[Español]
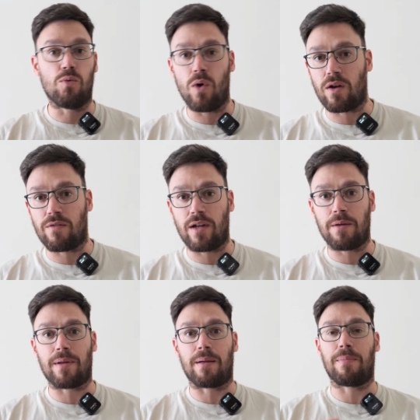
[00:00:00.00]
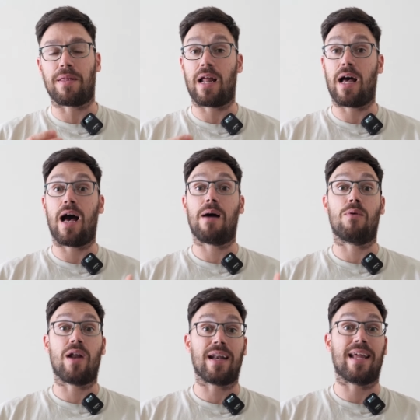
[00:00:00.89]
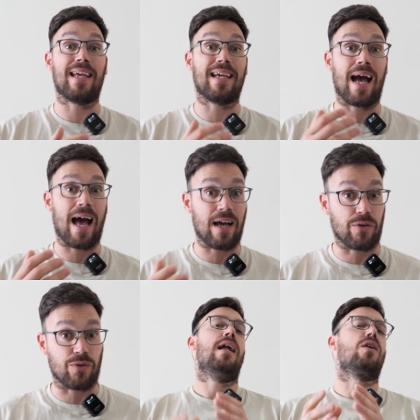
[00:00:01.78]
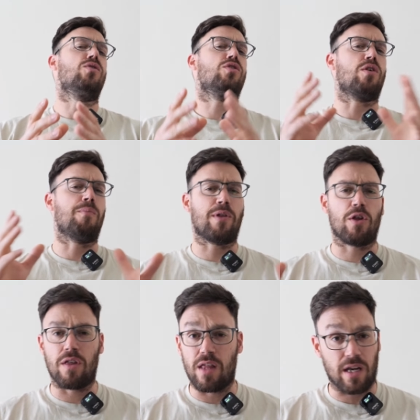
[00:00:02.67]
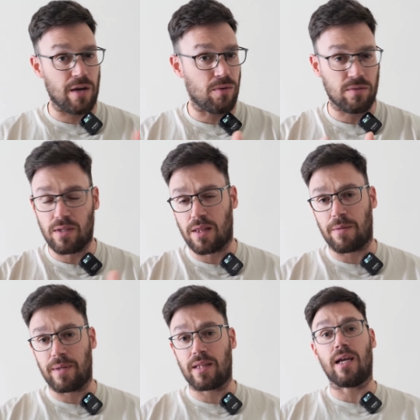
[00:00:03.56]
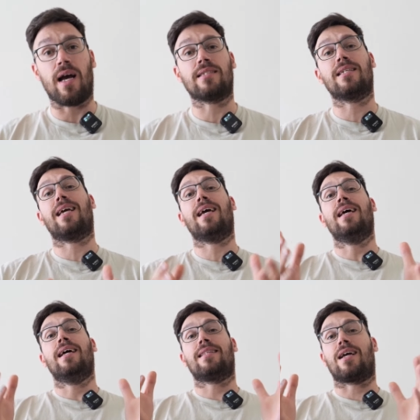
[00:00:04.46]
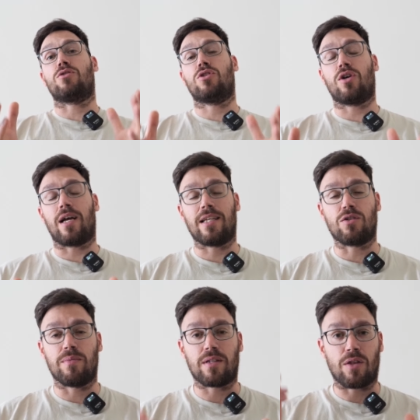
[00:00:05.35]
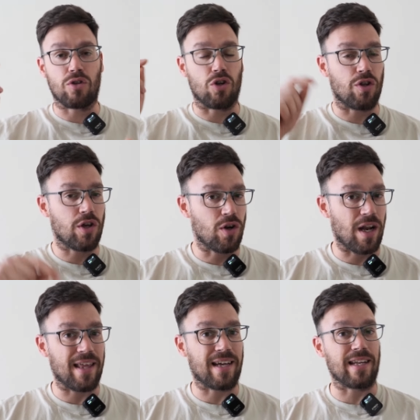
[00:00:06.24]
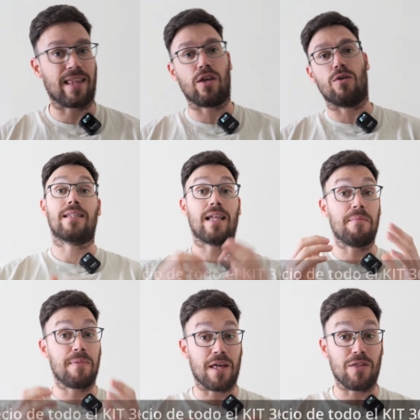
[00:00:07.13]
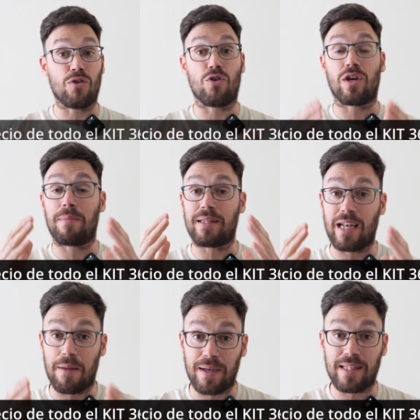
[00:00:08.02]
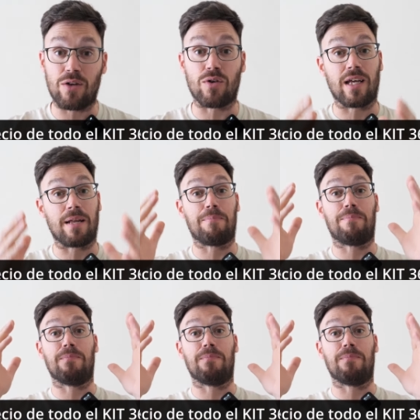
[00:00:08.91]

vuelos, ¿vale? Para empezar a volar en acro. El curso está a un precio de derribo, sinceramente, así que te aconsejo que le eches un vistazo, te lo dejo en la descripción. estás empezando, no quieres meter la pata, no quieres